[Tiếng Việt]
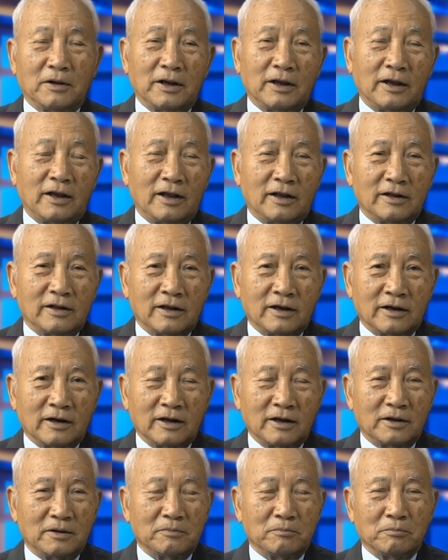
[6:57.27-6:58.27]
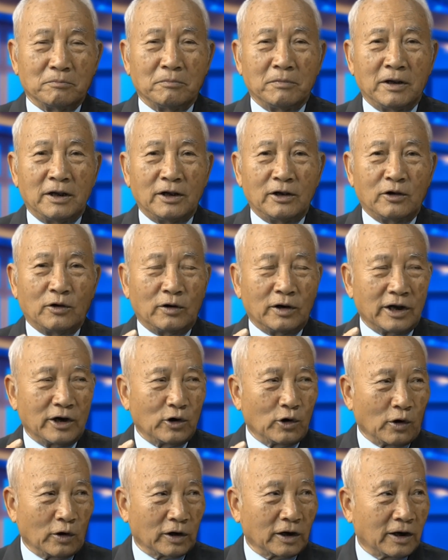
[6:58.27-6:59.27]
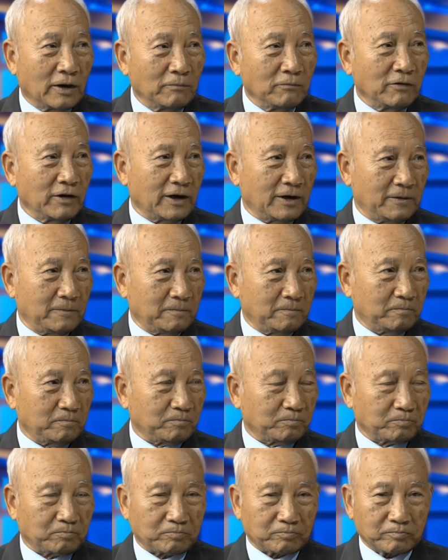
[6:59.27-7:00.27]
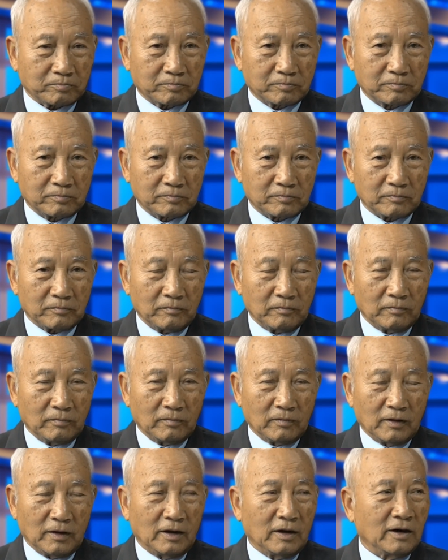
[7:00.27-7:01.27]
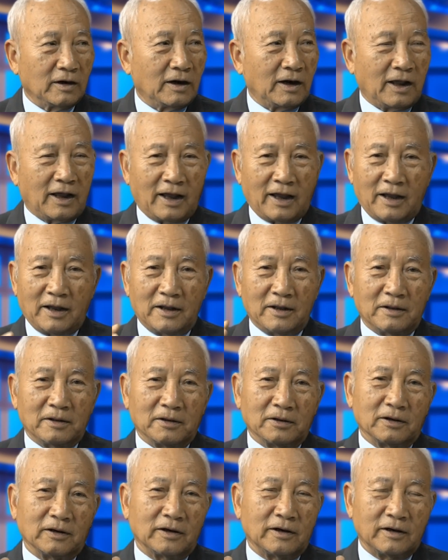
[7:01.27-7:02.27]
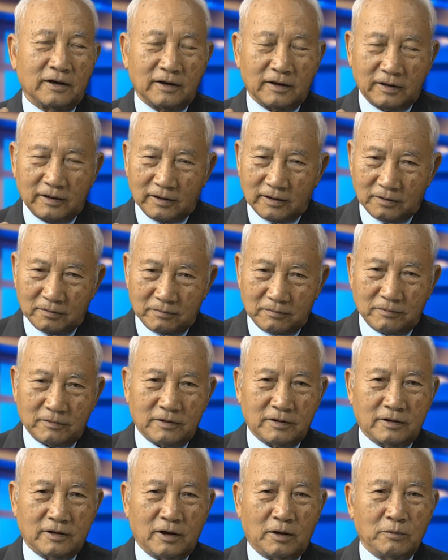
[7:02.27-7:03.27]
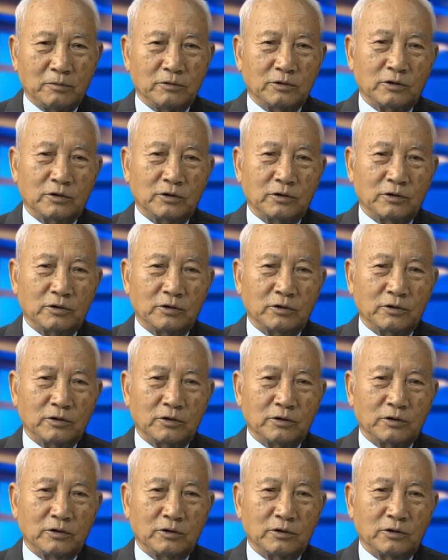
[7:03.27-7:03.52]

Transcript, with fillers: hiện giờ đó mỹ có cái đòn cấm vận yeah. Dạ. là không